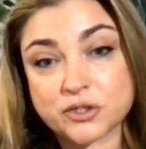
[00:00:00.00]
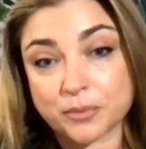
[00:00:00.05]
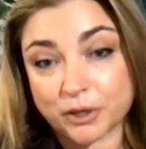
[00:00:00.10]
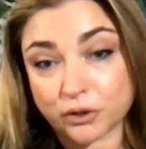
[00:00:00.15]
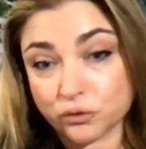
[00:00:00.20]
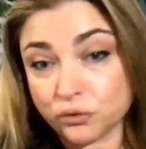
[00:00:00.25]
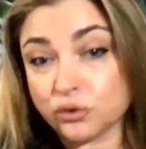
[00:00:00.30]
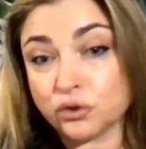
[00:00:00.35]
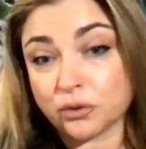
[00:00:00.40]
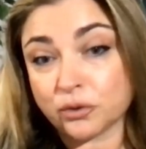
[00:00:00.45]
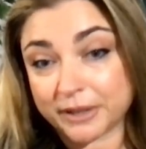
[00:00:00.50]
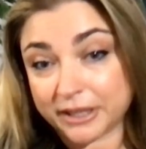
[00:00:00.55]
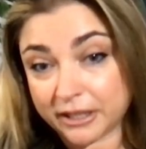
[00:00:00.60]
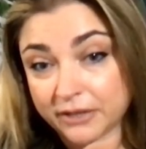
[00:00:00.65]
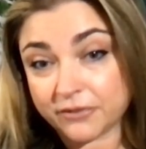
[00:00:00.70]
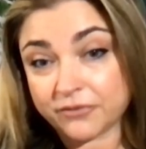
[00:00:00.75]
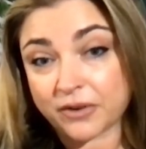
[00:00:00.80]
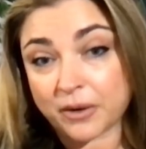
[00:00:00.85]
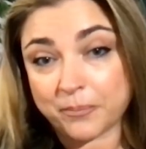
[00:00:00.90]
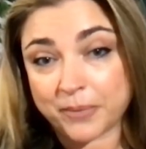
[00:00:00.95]
soprattutto
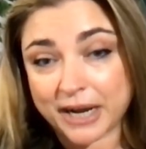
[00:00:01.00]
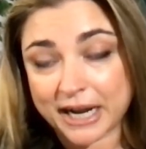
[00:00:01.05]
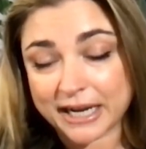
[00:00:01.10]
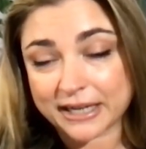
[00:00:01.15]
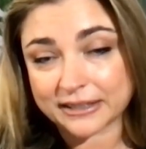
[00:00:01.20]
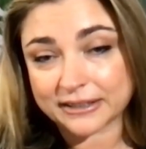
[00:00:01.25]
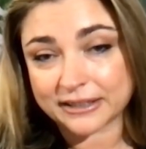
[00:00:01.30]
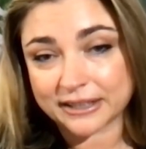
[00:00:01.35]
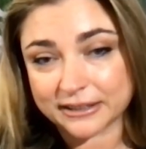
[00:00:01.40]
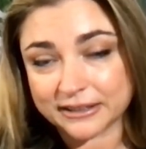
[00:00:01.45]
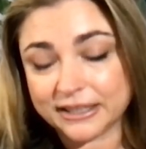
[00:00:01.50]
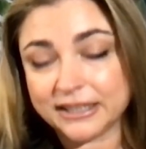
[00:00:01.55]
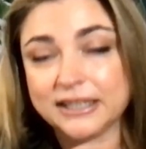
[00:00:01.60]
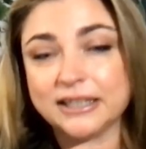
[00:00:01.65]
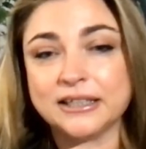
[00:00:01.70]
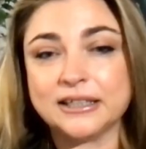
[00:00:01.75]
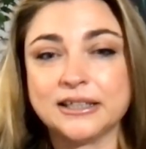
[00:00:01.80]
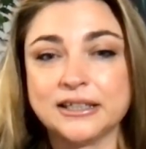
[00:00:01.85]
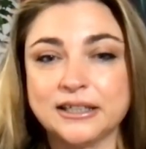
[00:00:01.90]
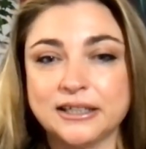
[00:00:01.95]
per chi fa parte
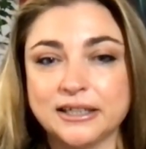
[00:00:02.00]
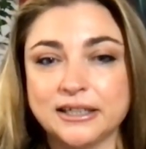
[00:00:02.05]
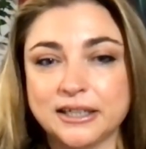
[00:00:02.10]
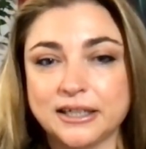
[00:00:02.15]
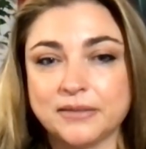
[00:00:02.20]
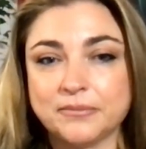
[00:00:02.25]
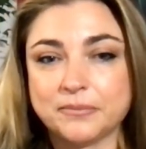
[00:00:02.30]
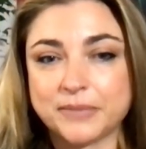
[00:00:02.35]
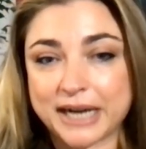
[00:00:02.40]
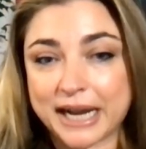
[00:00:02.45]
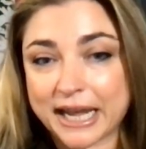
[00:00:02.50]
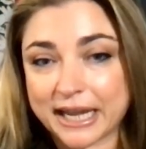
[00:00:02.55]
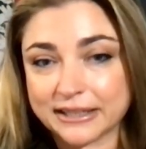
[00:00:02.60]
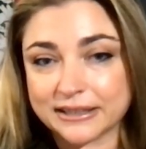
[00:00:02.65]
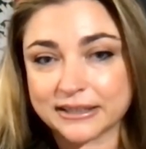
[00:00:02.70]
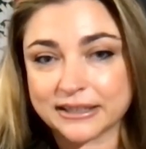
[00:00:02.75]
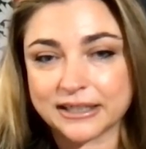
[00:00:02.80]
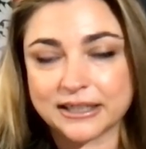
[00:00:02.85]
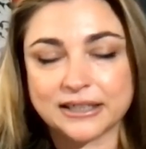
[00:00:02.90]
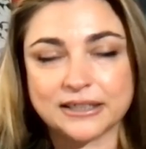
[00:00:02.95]
di eh,
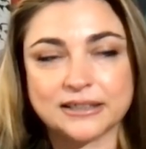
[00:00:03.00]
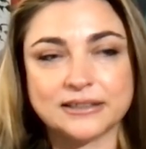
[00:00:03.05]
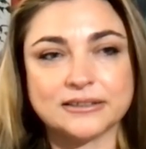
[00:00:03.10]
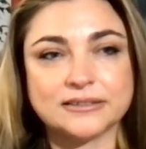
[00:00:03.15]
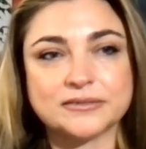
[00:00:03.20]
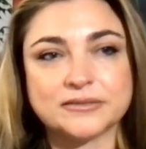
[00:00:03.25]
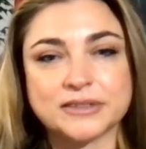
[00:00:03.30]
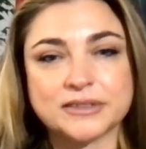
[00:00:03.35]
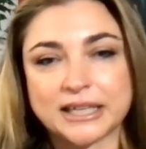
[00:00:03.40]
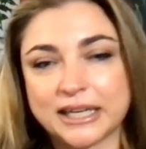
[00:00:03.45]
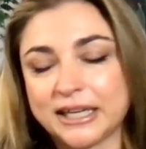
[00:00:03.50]
brand eh,